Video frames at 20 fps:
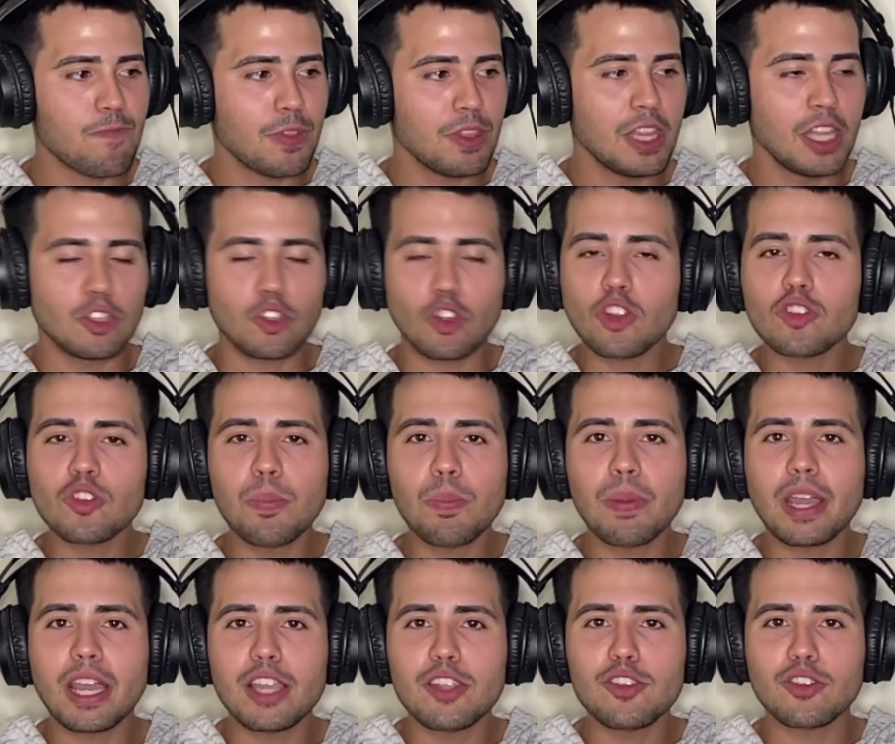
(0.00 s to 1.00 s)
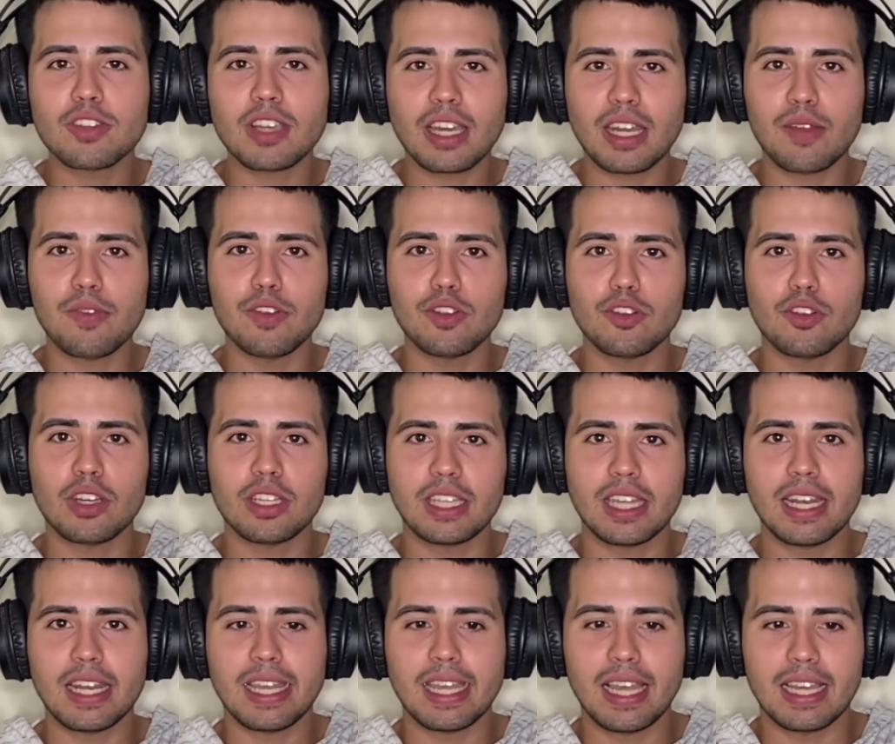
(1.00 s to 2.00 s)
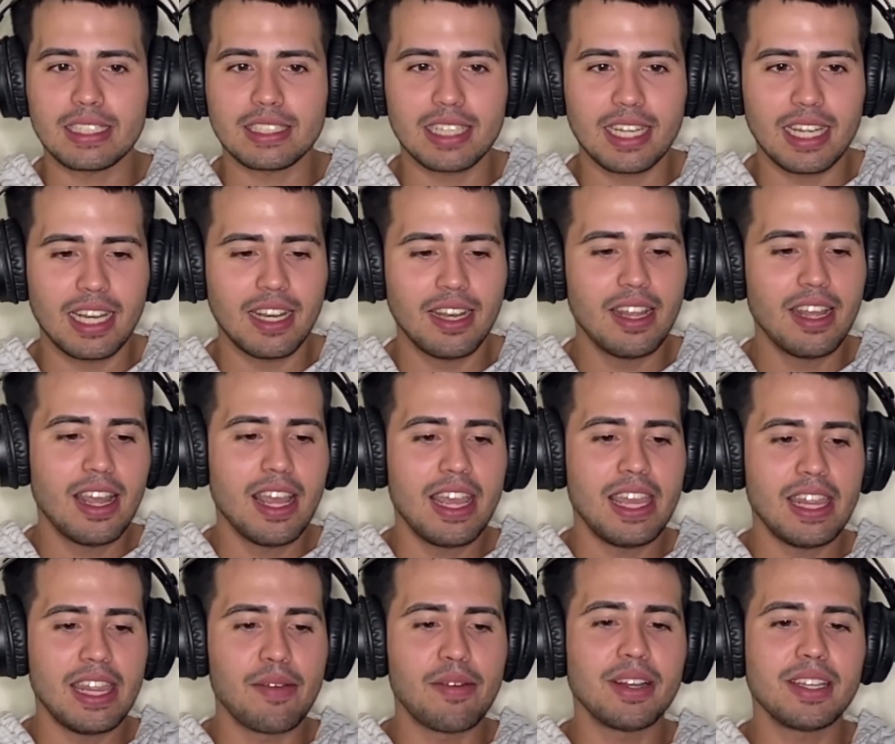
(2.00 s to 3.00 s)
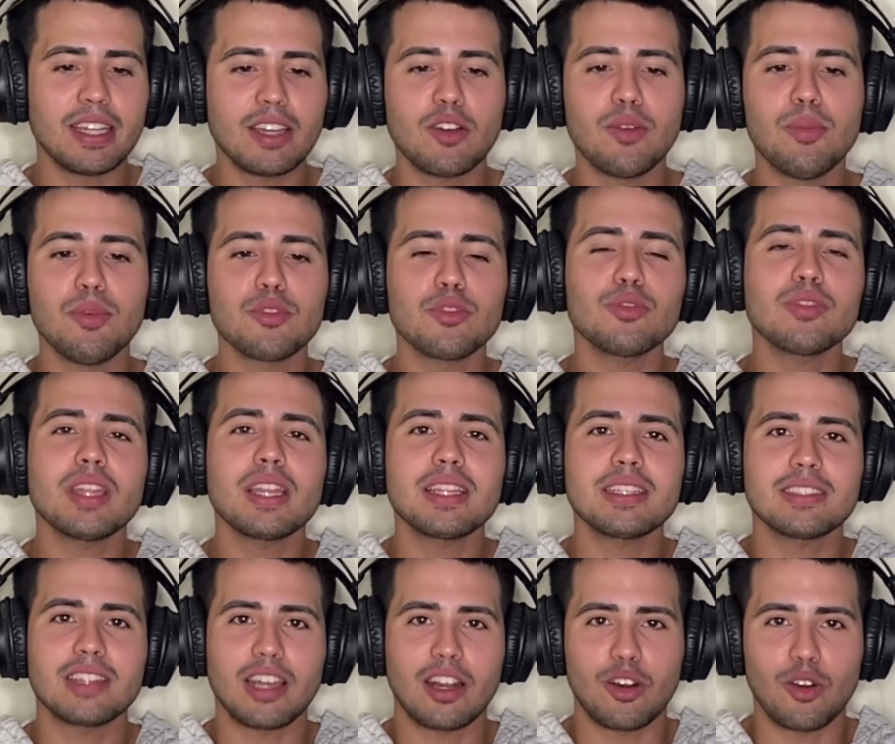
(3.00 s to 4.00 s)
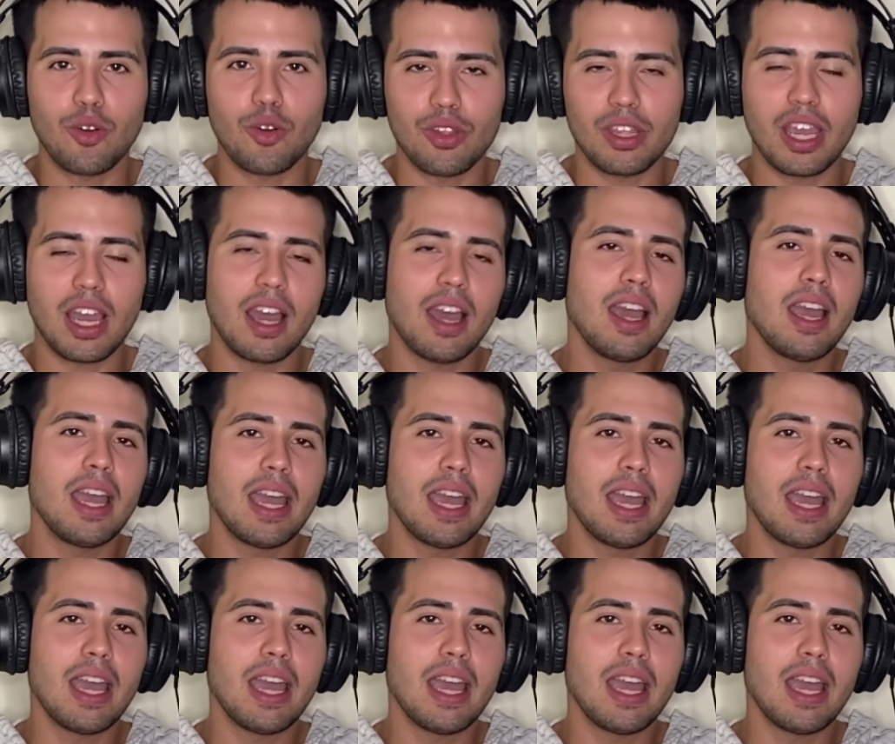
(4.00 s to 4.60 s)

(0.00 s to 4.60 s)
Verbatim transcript: de todos esos pequeños sacrificios que tienes que hacer y de verte cómo tú te desarrollas.